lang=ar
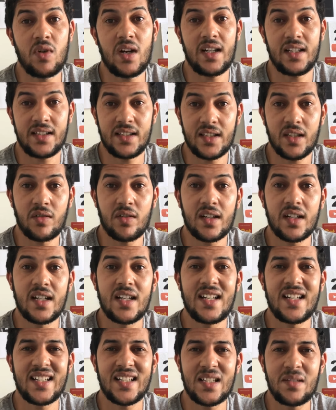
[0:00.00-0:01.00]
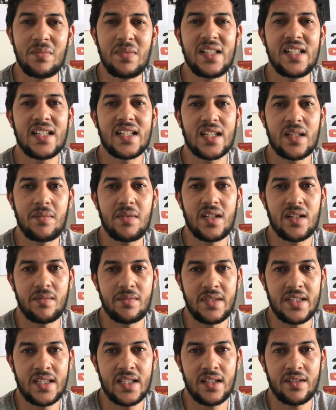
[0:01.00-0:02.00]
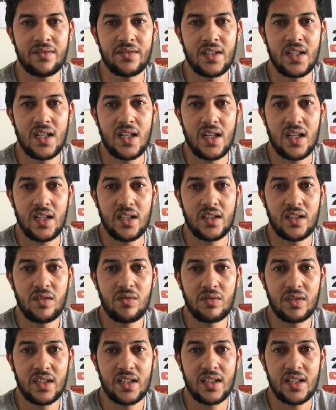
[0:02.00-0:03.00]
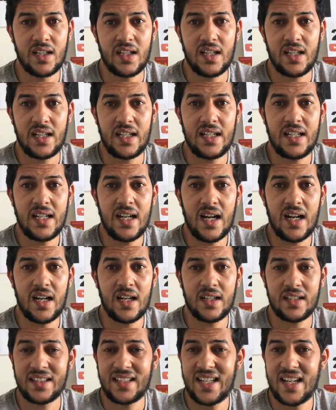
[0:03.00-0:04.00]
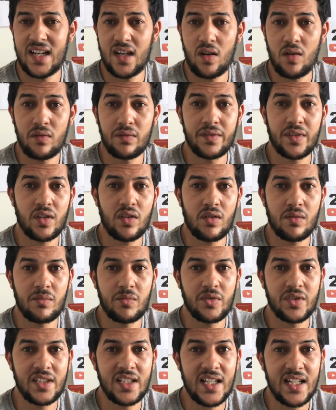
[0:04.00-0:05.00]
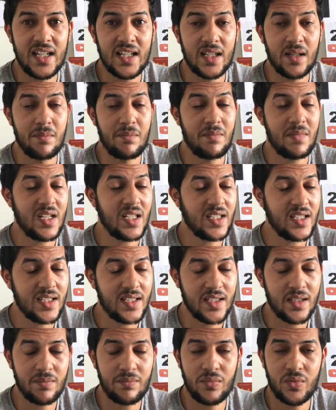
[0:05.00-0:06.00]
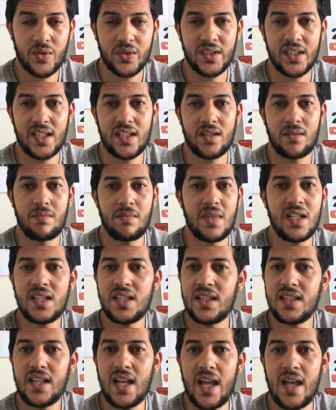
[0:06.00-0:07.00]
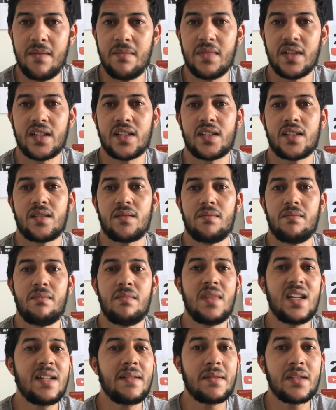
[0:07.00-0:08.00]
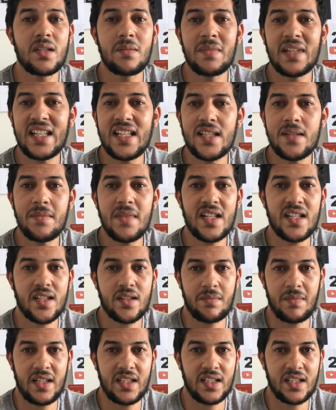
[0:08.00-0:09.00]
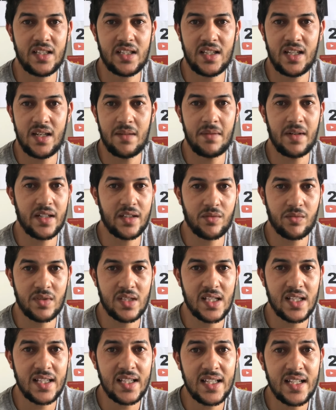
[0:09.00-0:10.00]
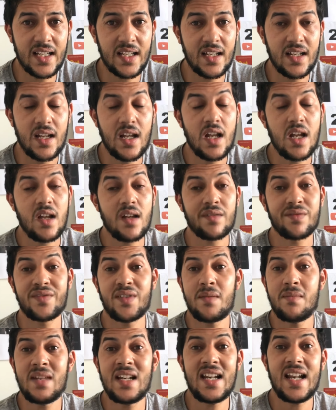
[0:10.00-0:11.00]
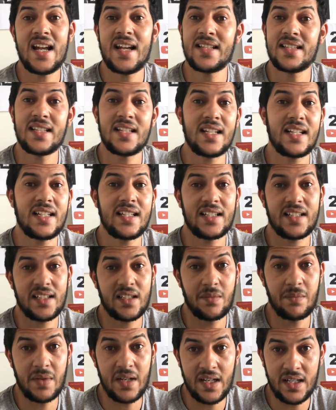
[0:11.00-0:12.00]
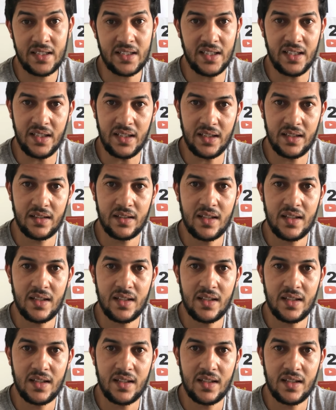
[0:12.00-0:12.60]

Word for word: واحد الدور كبير كبير بزاف دونك الا كان لونفيرونمون ديالك ما تيسيبورتيكش ما تيدعمكش ما ما كيتماشاش مع داكشي اللي باغي توصل ليه فمن الاحسن انك تبعد عليه